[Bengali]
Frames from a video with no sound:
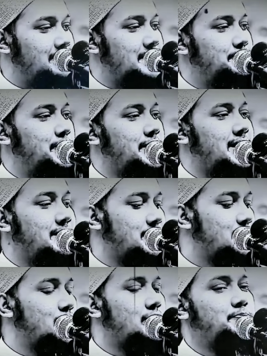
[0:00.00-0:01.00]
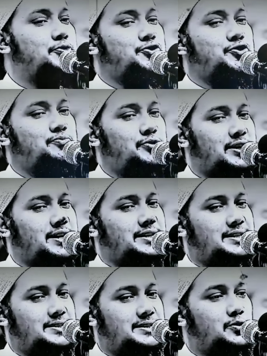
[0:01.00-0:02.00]
আমার পরে আমি কোন প্রজন্ম
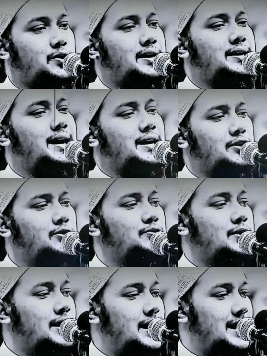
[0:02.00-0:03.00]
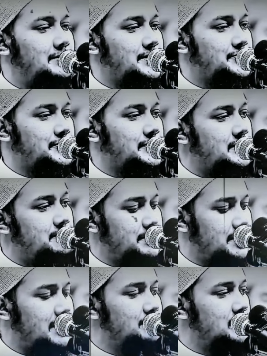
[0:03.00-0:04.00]
রেখে যাচ্ছি ওরা কি আদৌ আমার জন্য
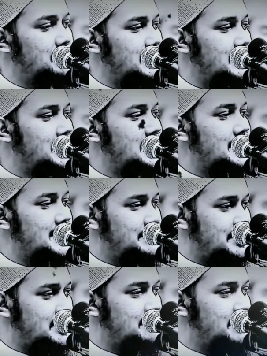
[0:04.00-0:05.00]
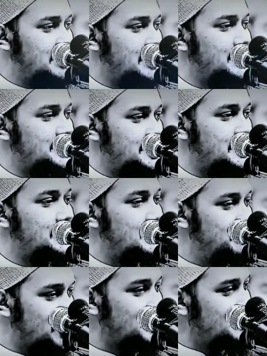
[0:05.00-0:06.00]
রব্বির হামহুমা কেমা রব্বাইয়ানি
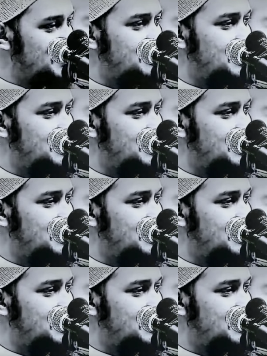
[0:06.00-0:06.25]
সবিরা পড়তে